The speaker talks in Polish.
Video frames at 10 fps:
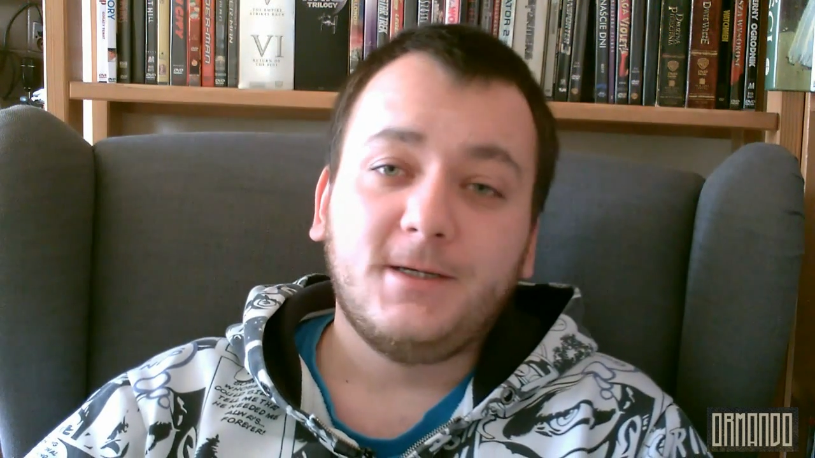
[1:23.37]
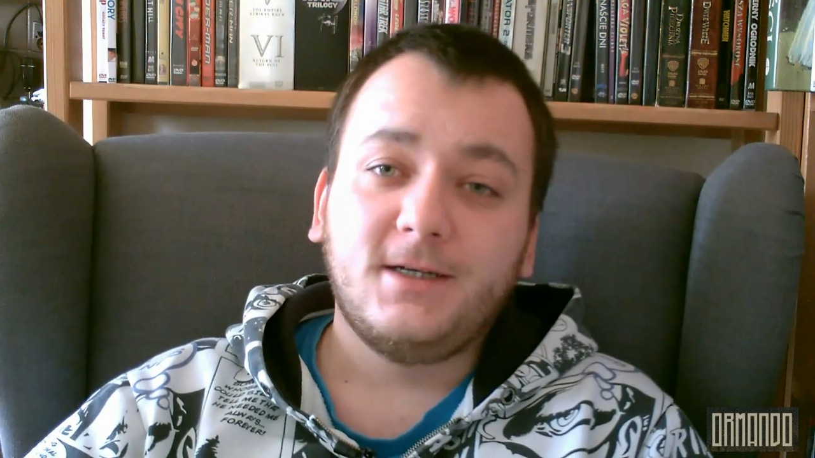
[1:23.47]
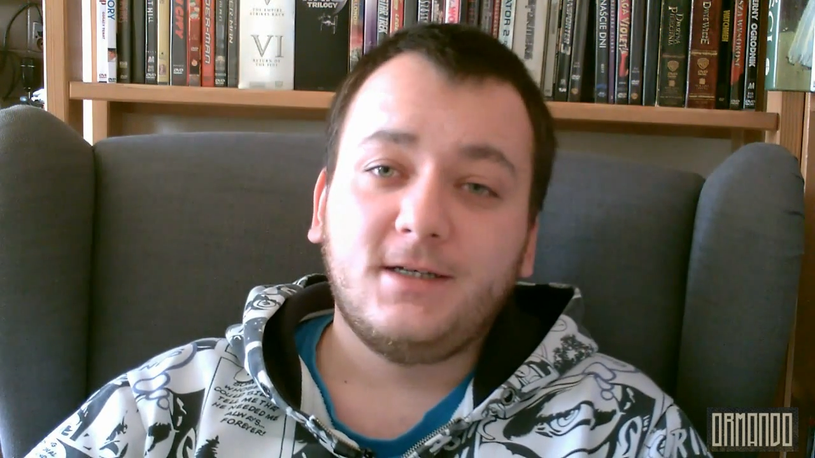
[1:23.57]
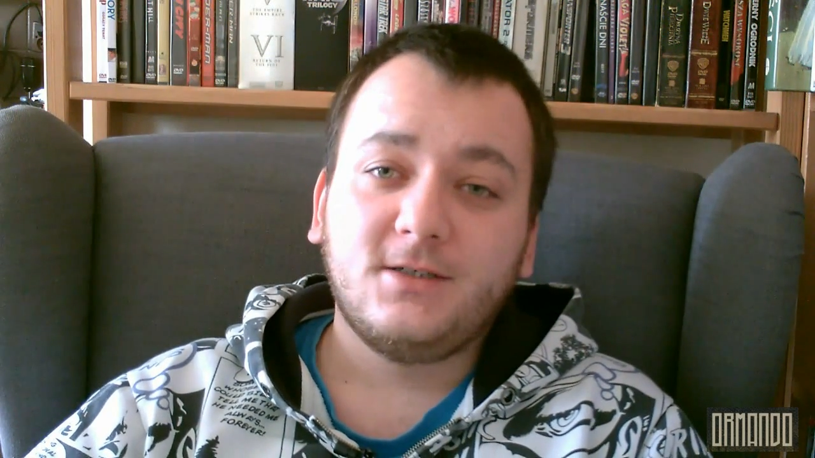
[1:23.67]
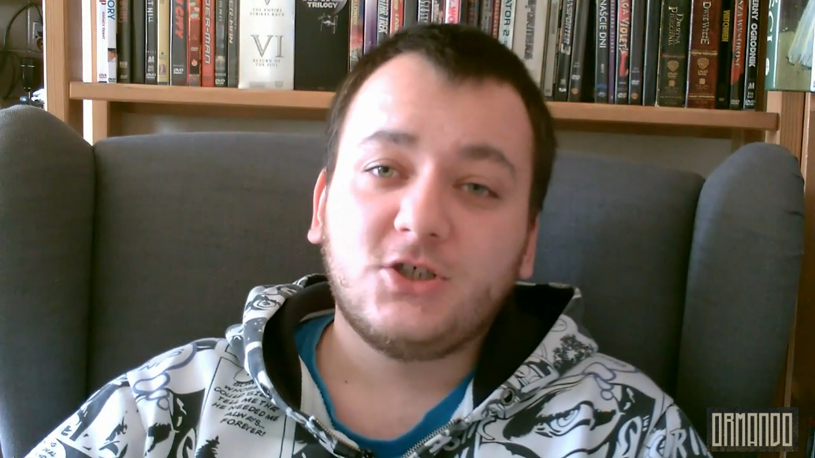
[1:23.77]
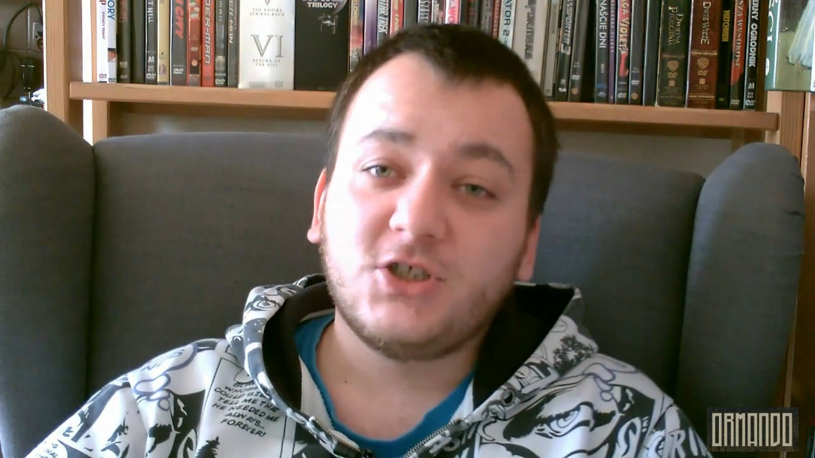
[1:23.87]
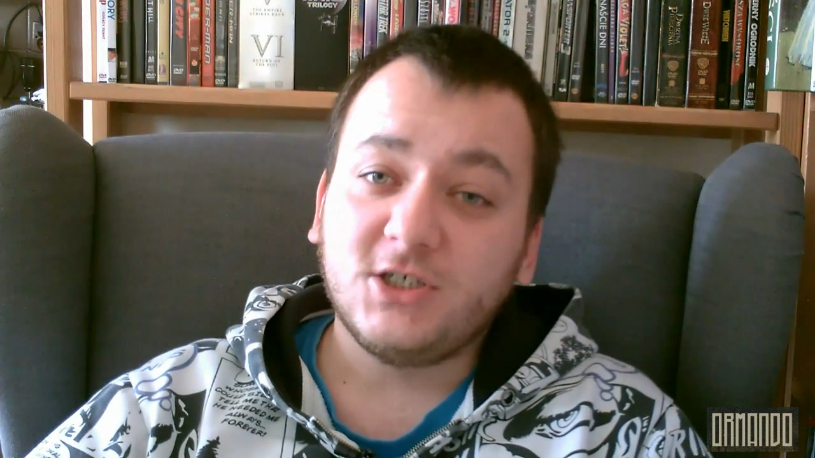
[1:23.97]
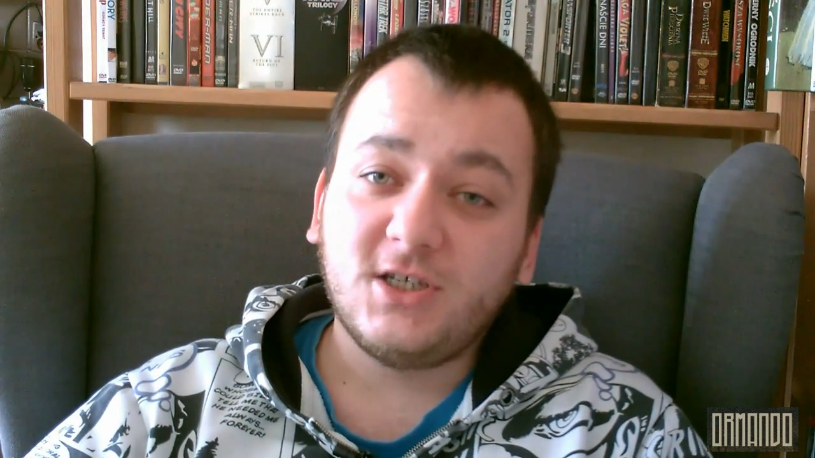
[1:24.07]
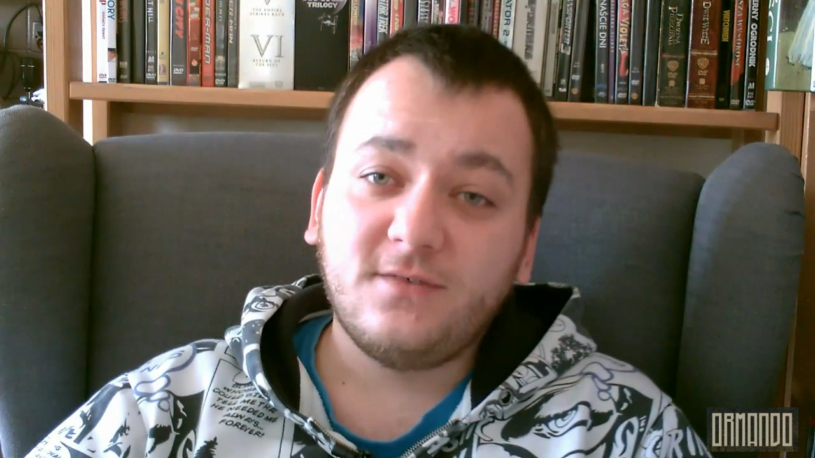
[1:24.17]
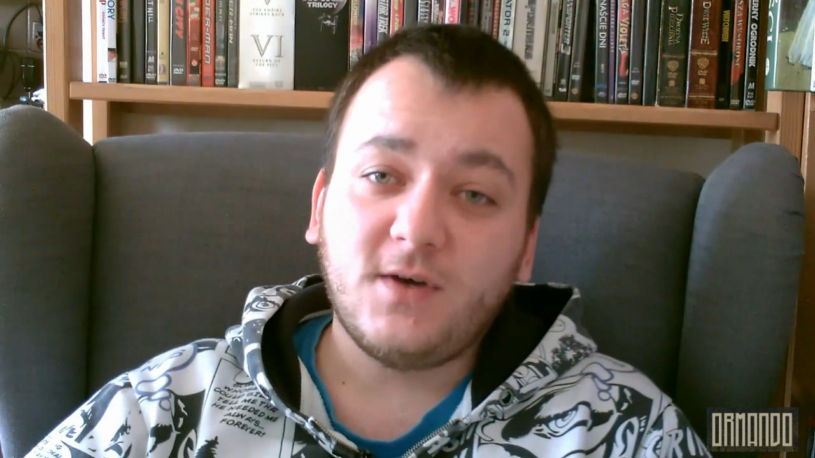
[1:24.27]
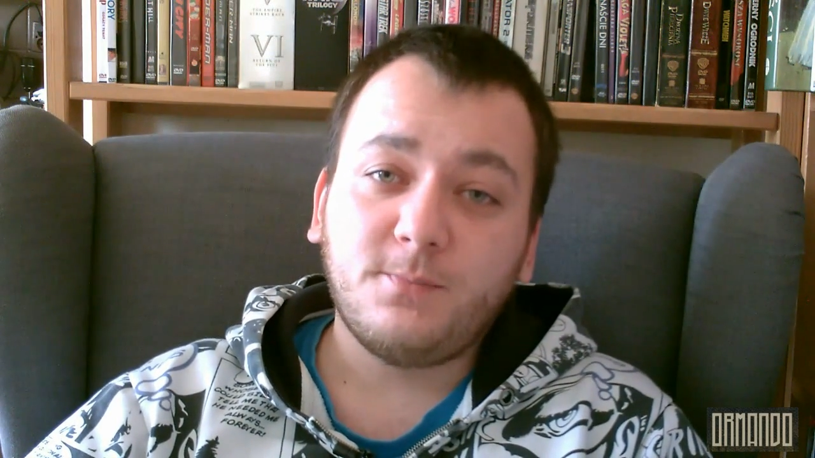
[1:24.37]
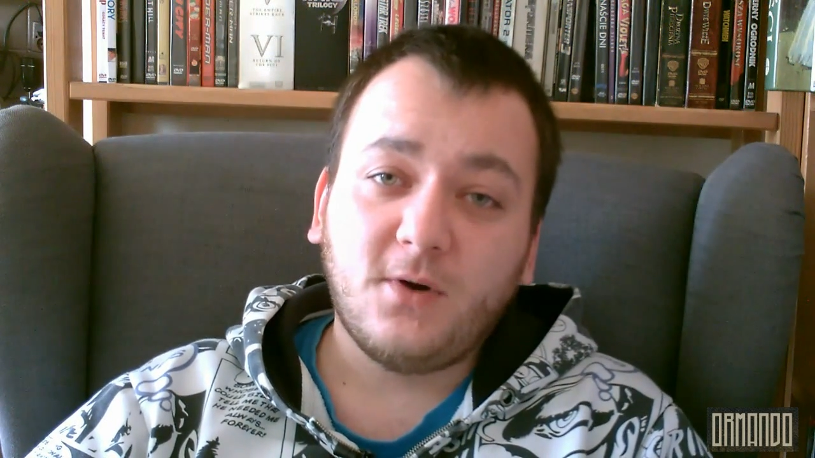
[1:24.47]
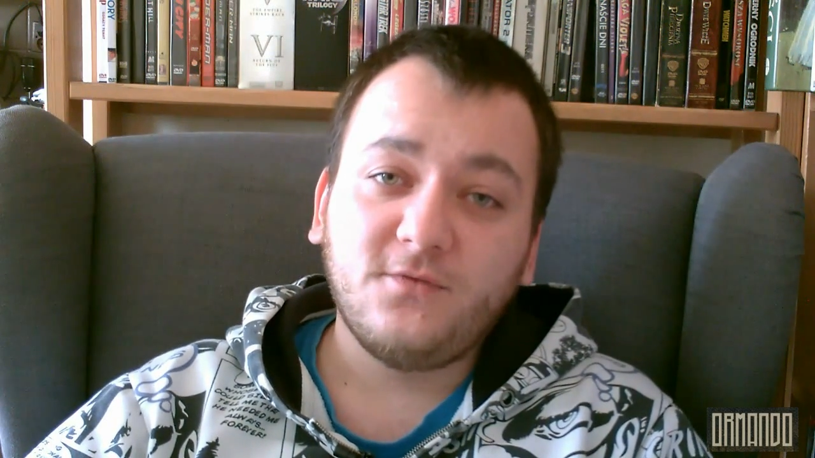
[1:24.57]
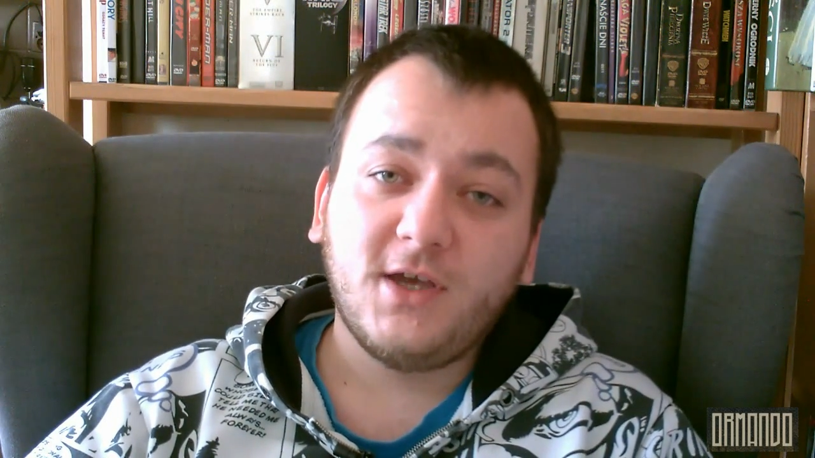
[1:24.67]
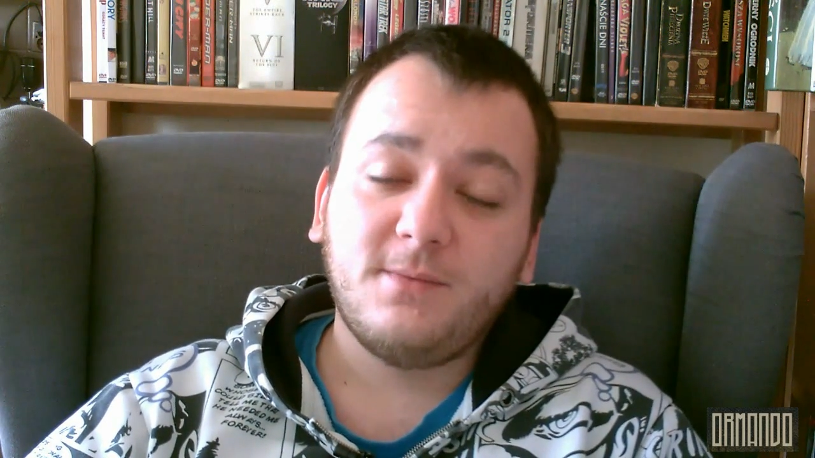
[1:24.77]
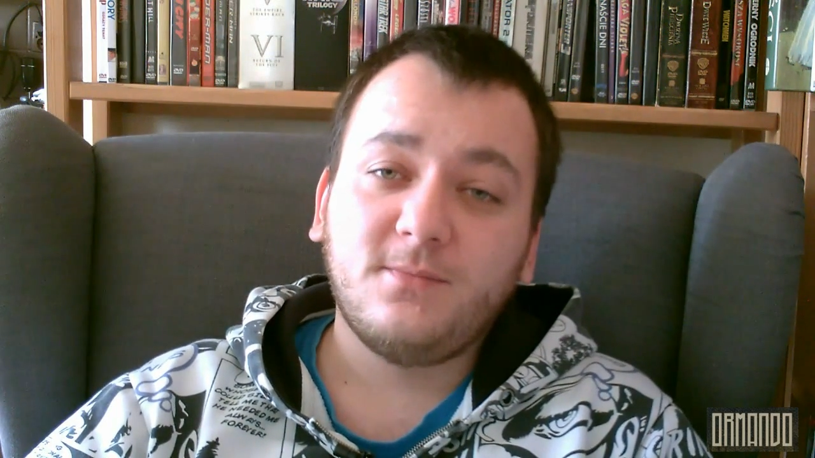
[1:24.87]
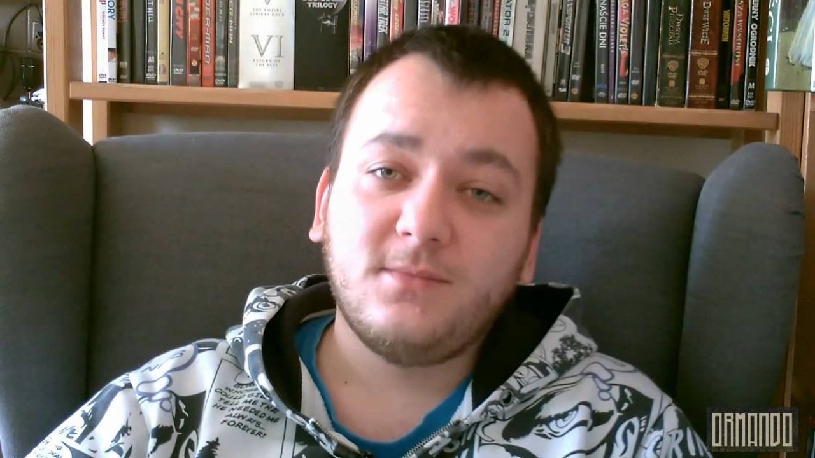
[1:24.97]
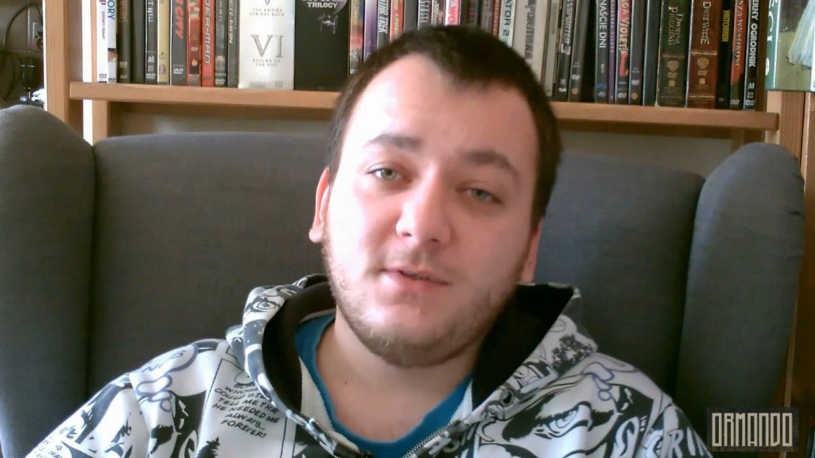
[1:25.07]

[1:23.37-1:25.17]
E, szczerze wam powiem,